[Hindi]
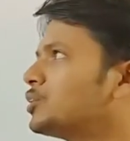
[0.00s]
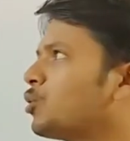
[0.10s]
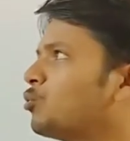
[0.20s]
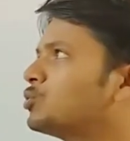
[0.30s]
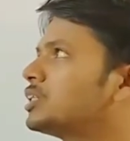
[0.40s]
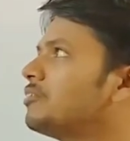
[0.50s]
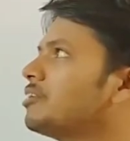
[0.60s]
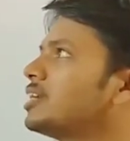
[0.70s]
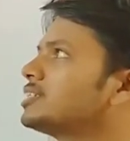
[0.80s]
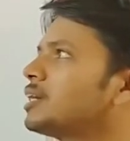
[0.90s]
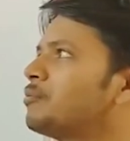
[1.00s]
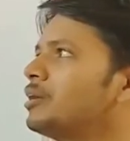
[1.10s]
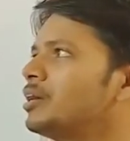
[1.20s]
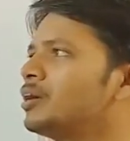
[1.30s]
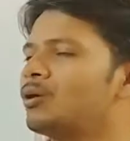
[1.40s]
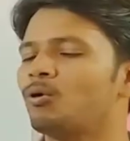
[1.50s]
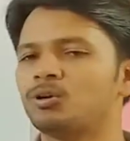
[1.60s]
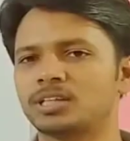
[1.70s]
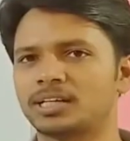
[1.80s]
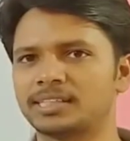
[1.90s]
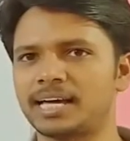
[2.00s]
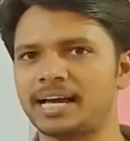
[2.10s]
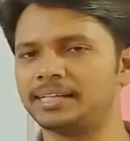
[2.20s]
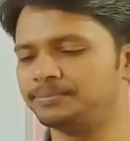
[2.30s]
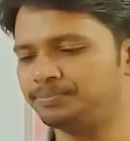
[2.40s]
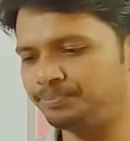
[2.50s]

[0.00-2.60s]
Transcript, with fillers: तो उसकी वजह से भी हो सकता है